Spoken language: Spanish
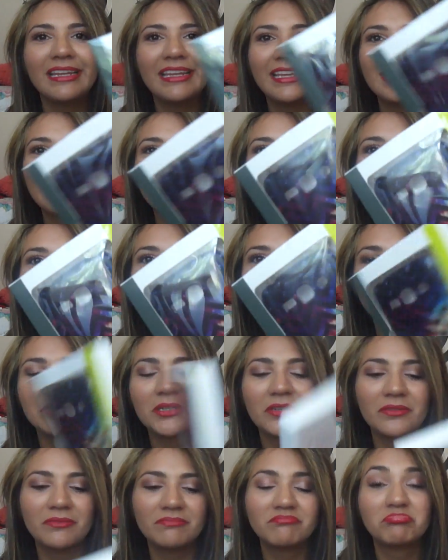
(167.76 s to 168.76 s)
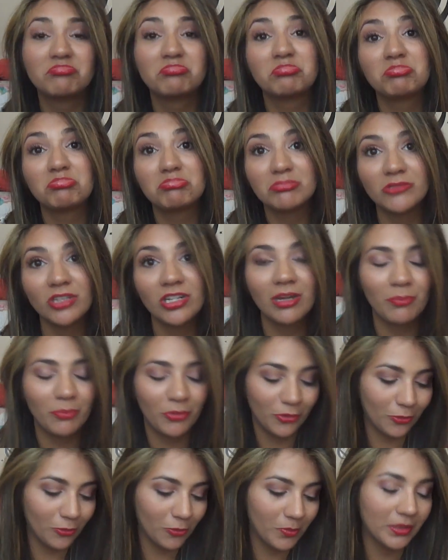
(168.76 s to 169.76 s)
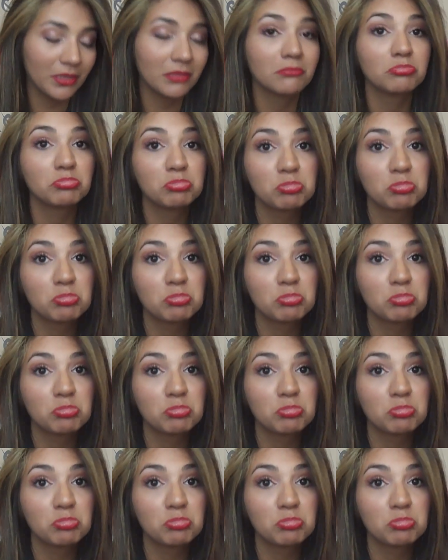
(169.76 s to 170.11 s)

lindo, pero no los puedo ocupar.